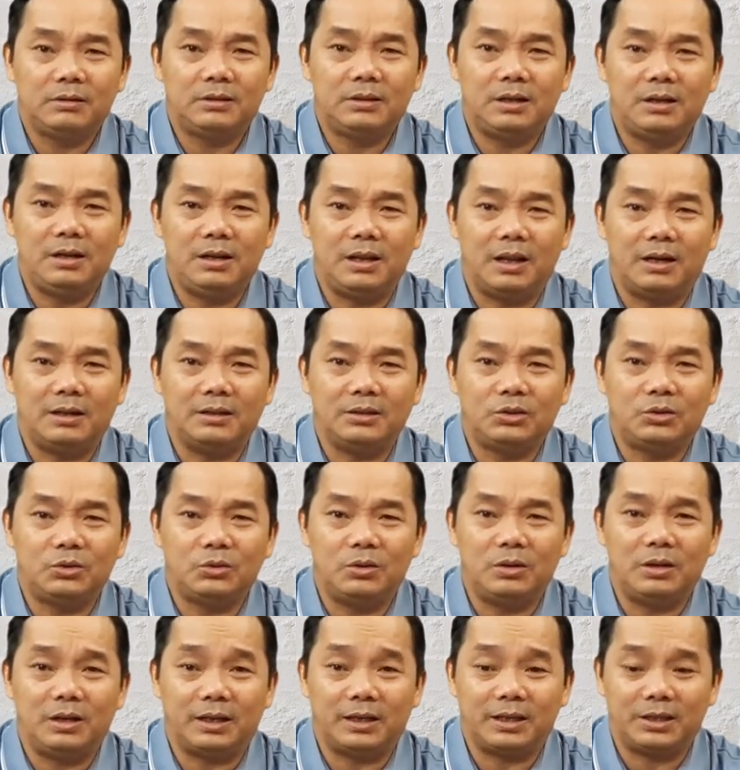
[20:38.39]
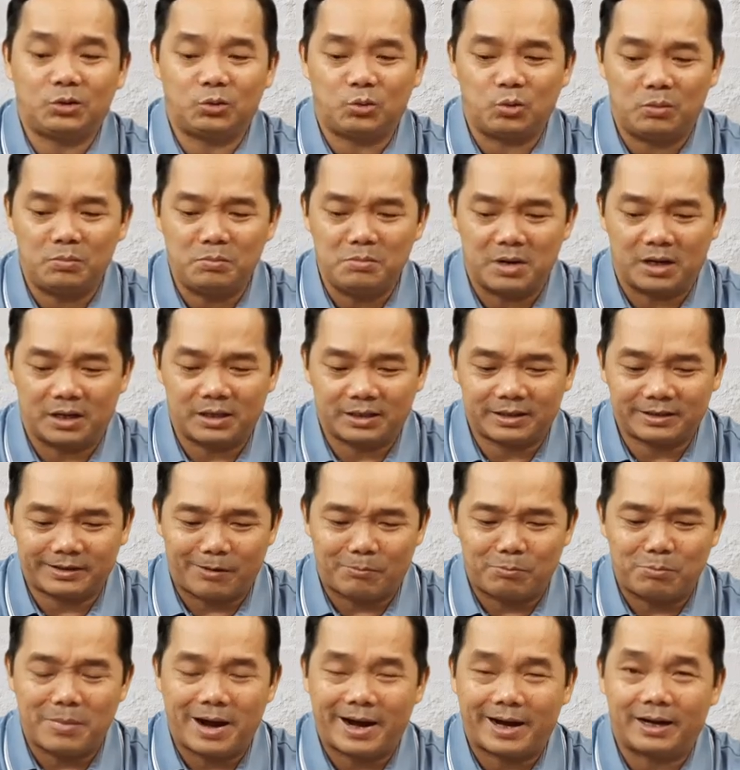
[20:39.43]
Chính lời Chúa là cái chuẩn mực
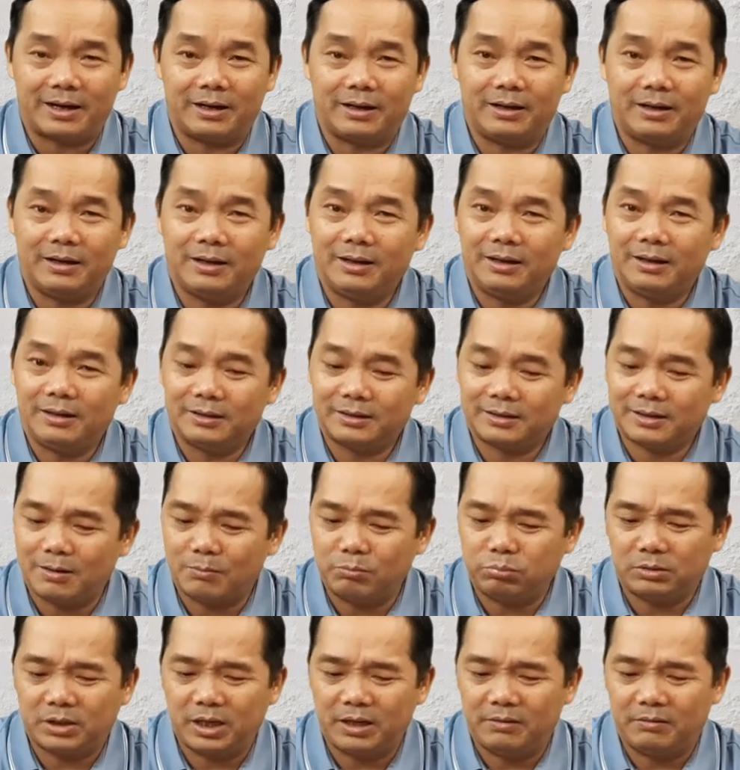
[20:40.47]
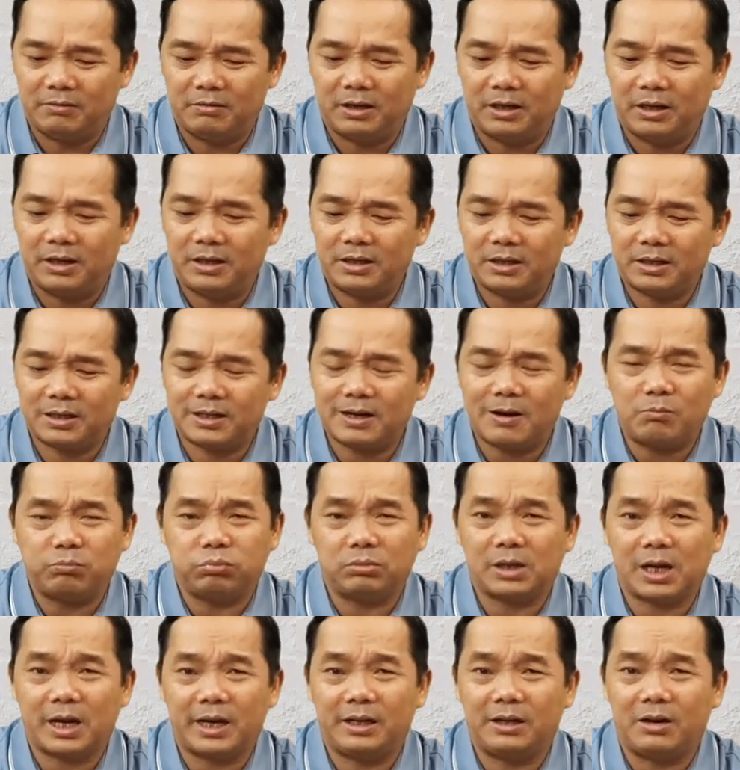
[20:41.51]
công bằng, không thiên vị,
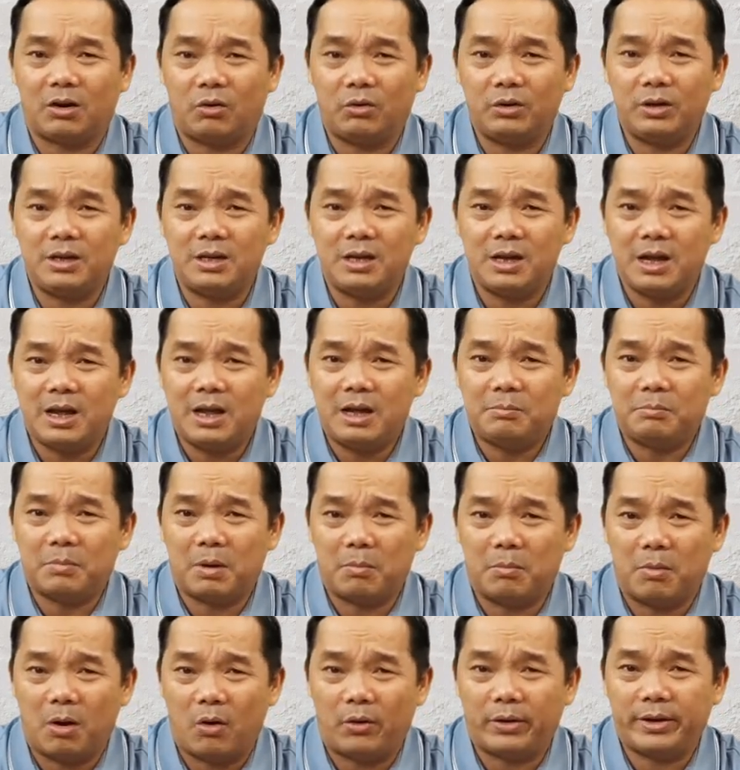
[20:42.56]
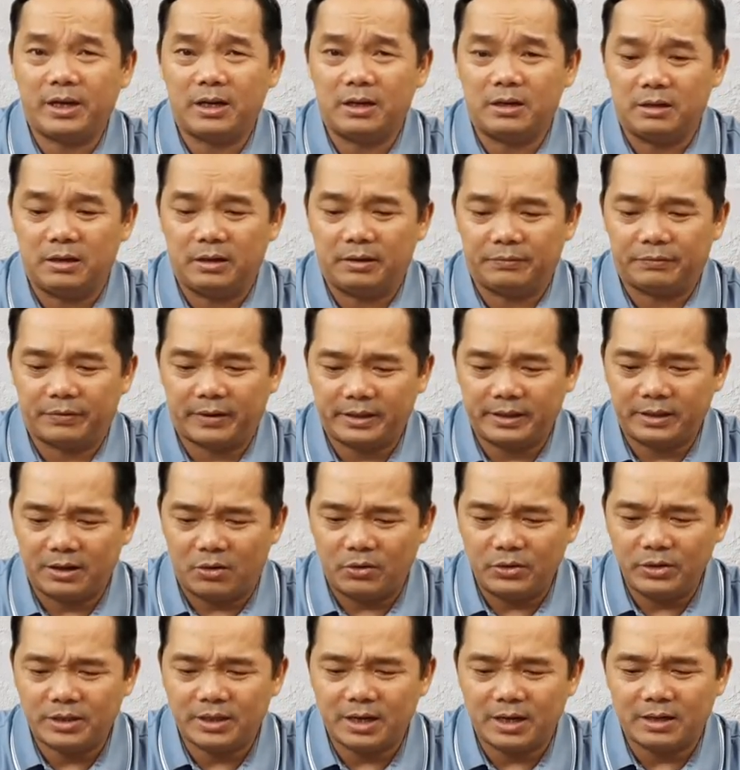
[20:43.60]
không thay đổi mà mọi người phải
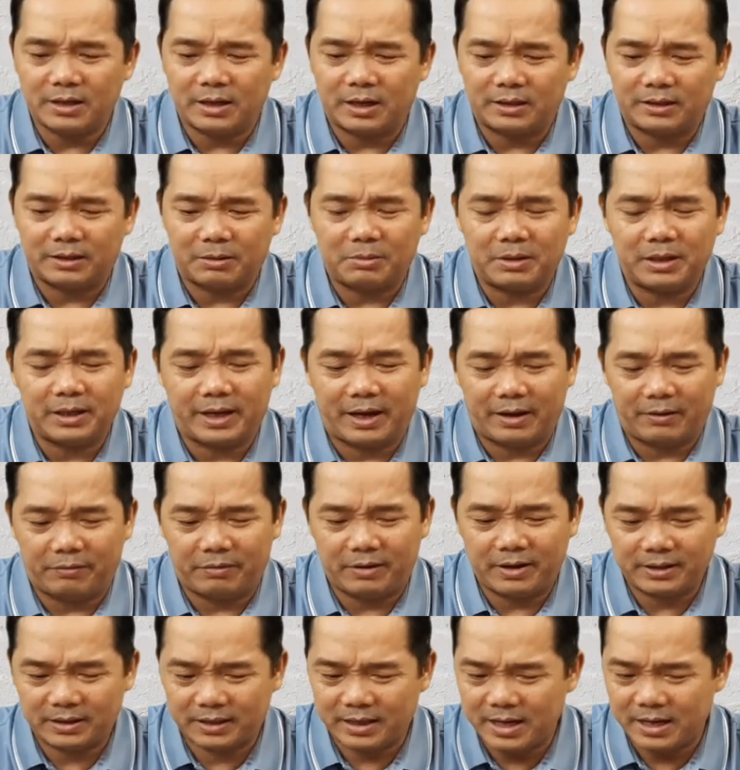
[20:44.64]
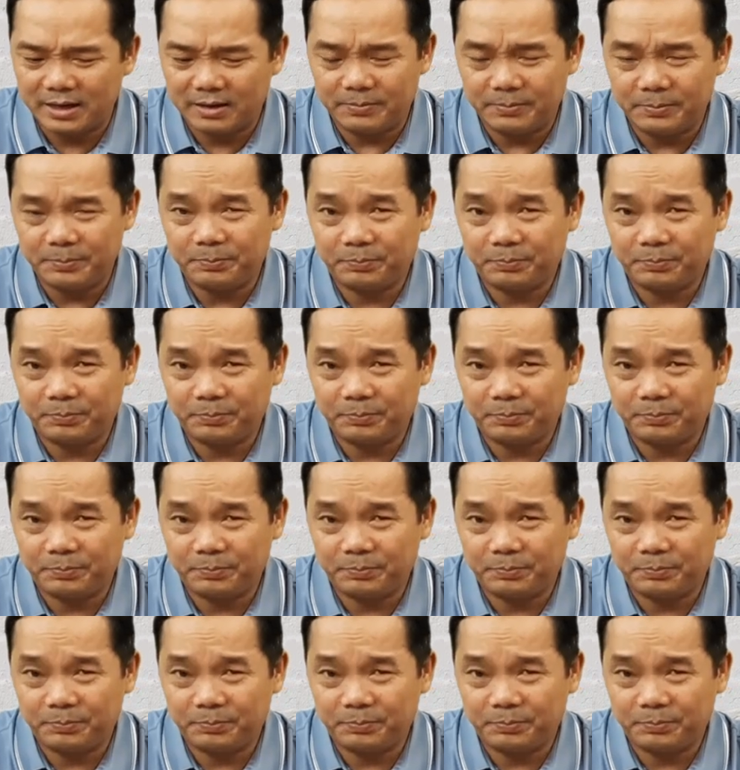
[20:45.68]
đối chất ở trong cái ngày phán xét.